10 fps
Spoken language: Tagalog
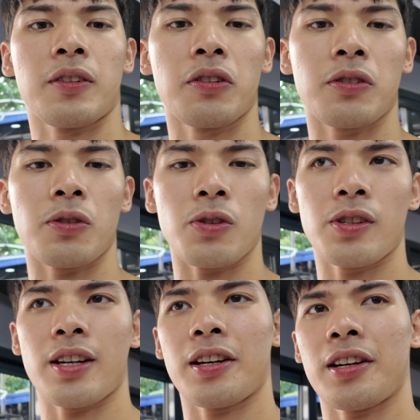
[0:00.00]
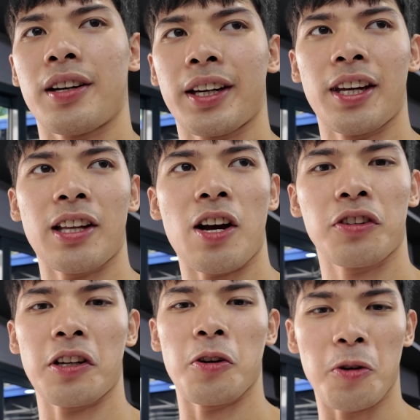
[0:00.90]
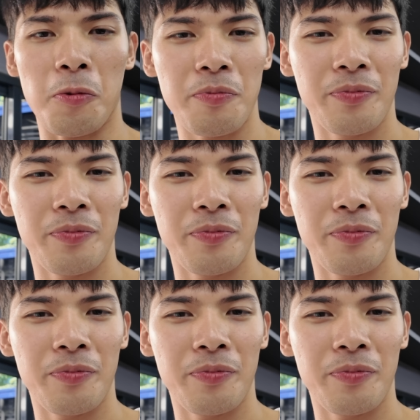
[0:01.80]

gusto ko na kita ko sa loob.